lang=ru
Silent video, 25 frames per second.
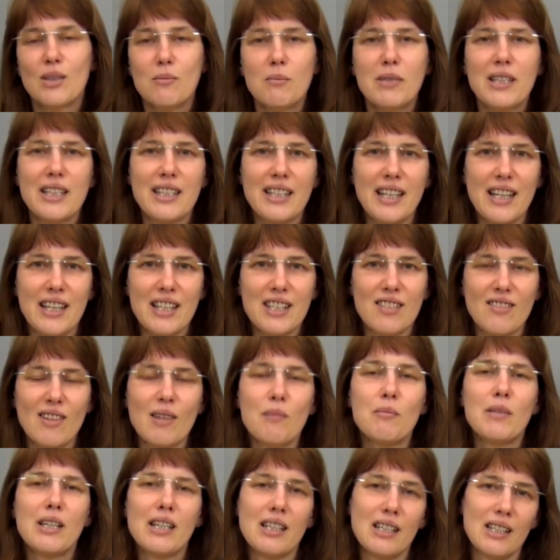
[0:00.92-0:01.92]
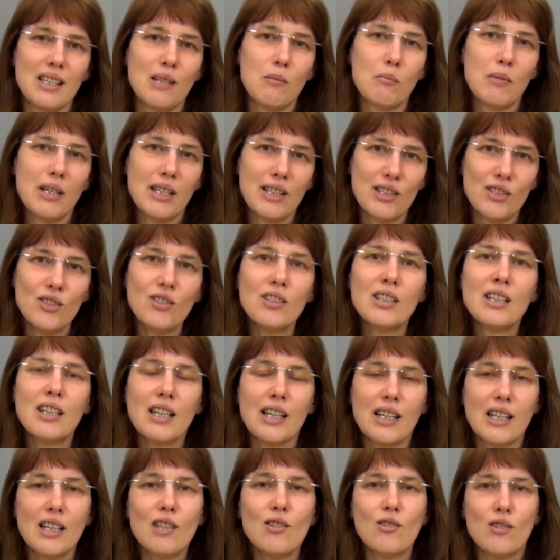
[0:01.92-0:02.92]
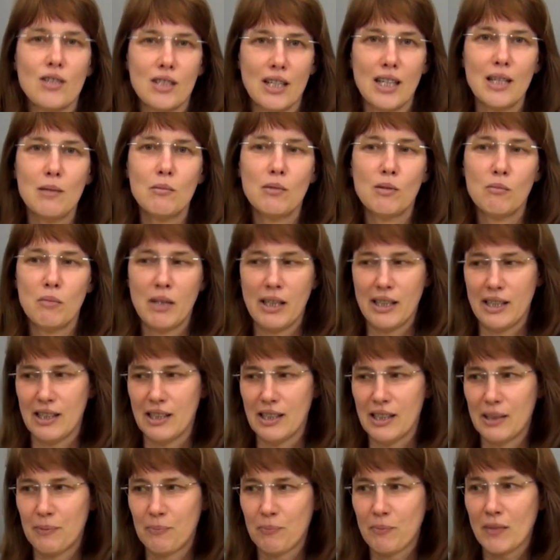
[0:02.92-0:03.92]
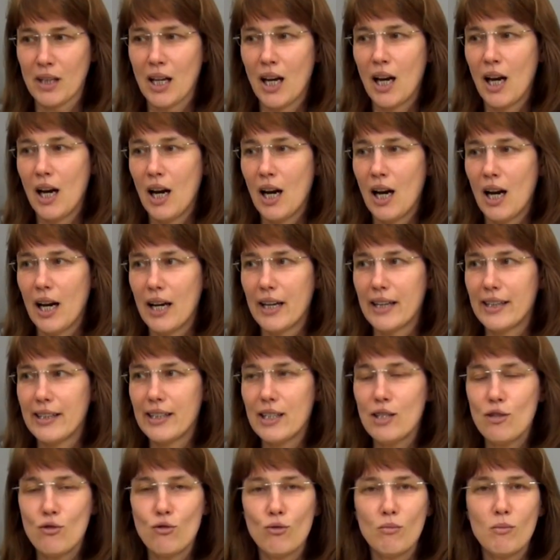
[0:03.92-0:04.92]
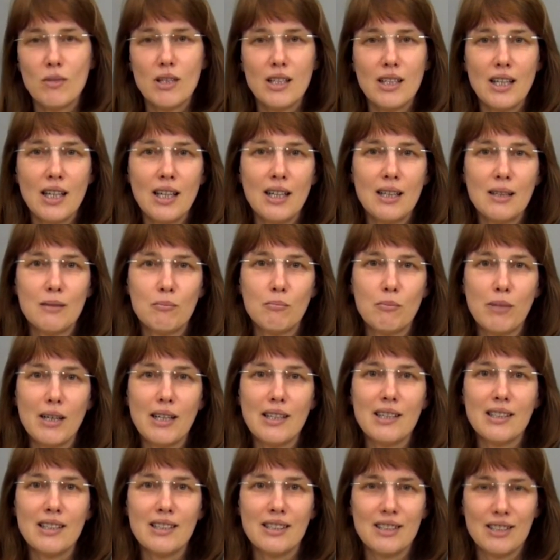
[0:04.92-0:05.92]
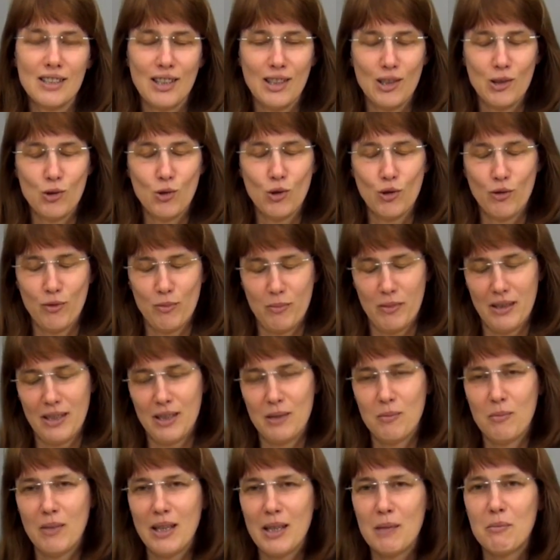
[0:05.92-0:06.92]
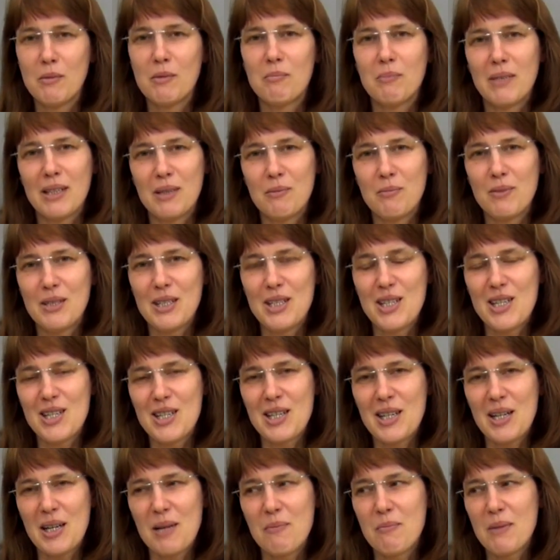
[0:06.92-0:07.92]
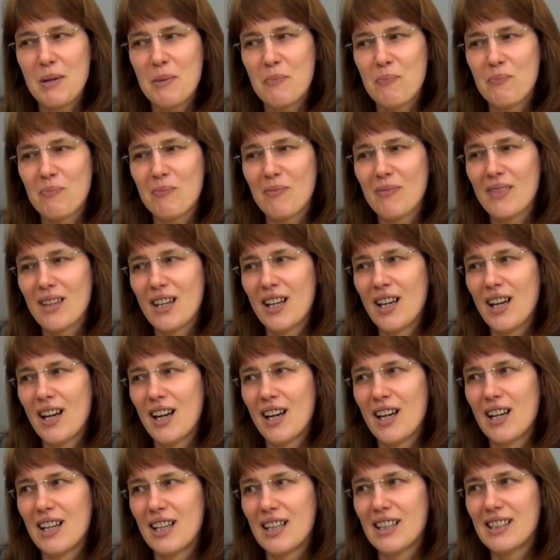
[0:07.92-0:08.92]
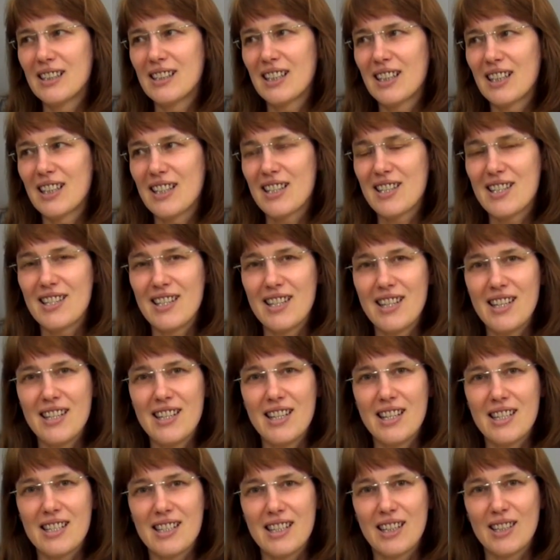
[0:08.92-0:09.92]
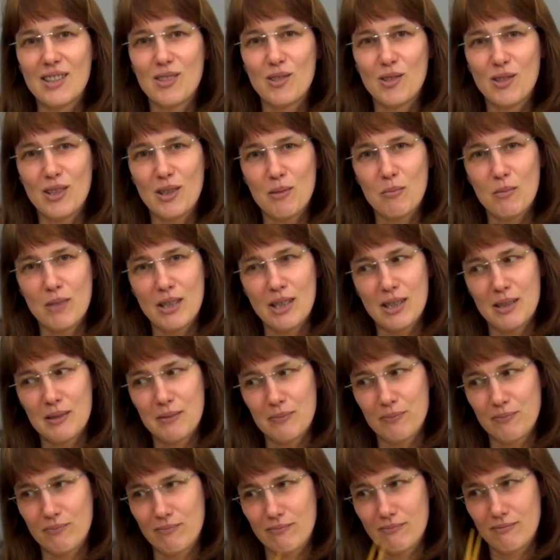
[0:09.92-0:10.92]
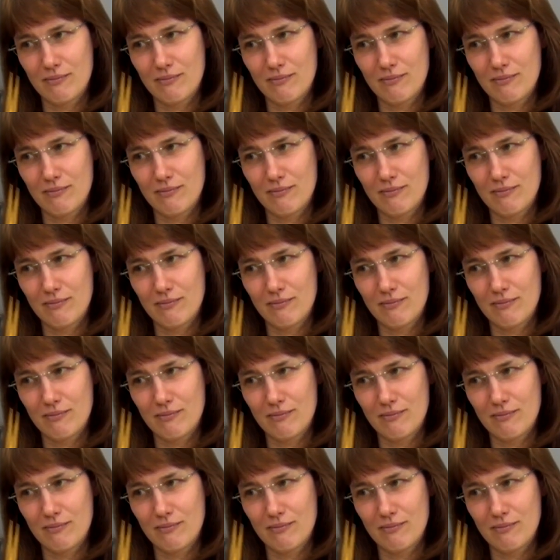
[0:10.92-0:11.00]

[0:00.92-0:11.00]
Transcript: Добрый день, с вами Ирина Багнюк и канал «Усадьба Багира». Есть у меня пара долгов перед моими подписчиками. Это растения, с которыми